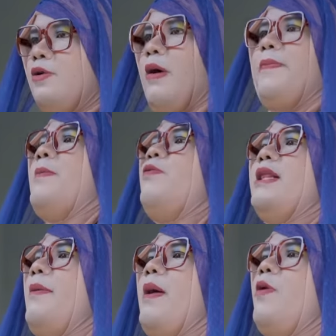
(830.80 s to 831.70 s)
Dua perempuan
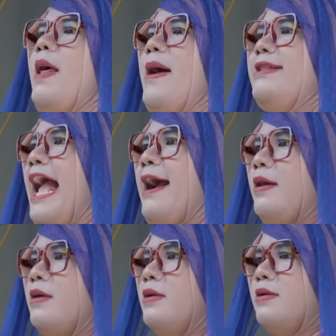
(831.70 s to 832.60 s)
tanpa bola mata?
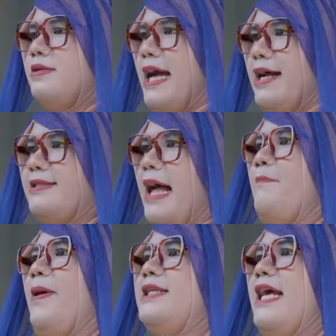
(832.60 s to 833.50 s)
Jangan
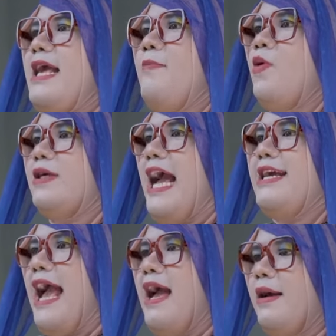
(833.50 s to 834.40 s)
sampai saya
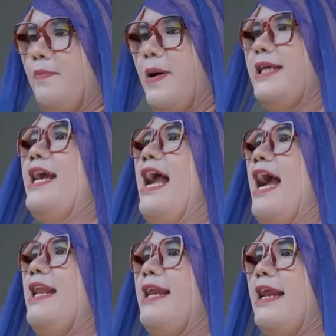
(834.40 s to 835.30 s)
murka ya. Pergi nggak
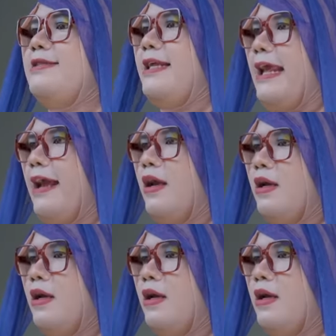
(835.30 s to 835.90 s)
kalian dari sini?